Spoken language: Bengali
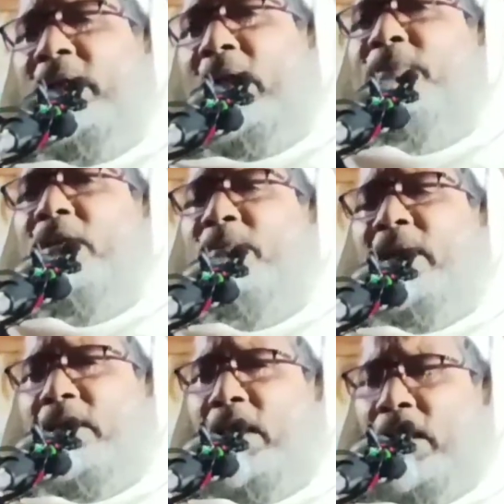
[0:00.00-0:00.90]
মারিয়ামের
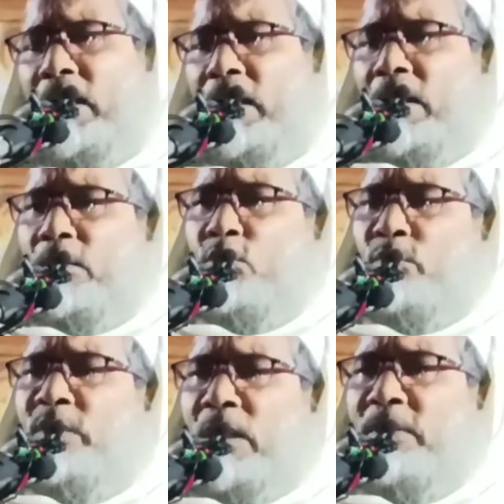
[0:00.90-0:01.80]
বেটা
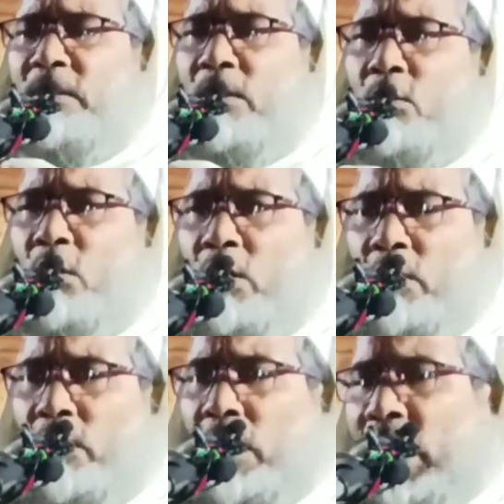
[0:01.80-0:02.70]
তুমি আমাদের গড
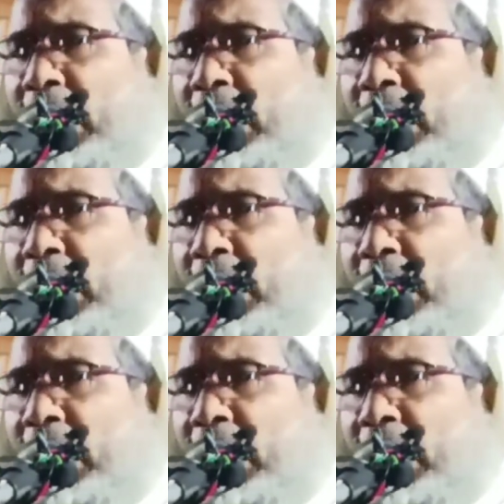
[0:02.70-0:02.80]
